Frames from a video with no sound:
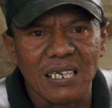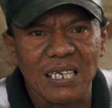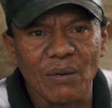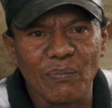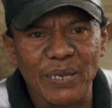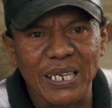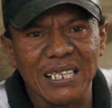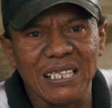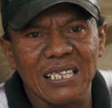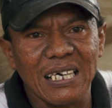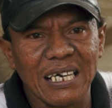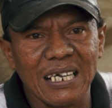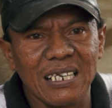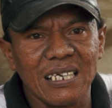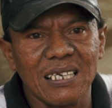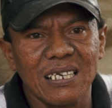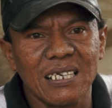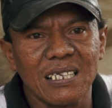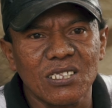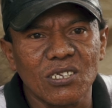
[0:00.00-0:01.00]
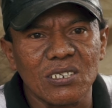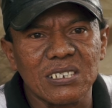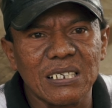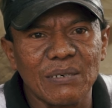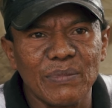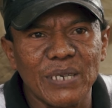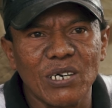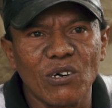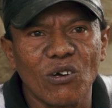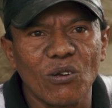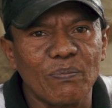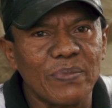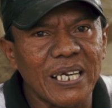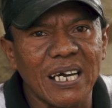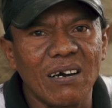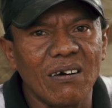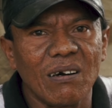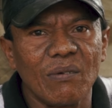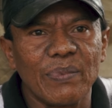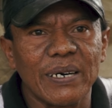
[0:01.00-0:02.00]
aprender y entonces me
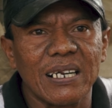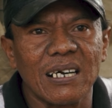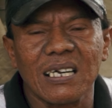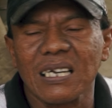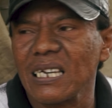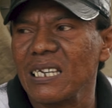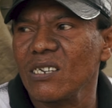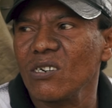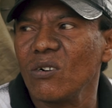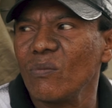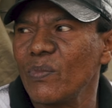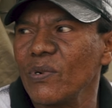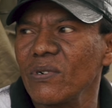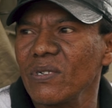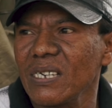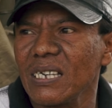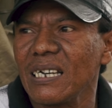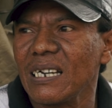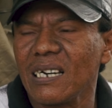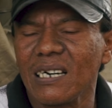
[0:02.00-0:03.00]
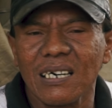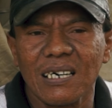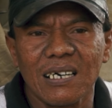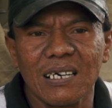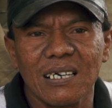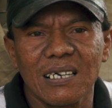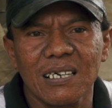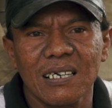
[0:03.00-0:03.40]
golpeaba para que yo pudiera...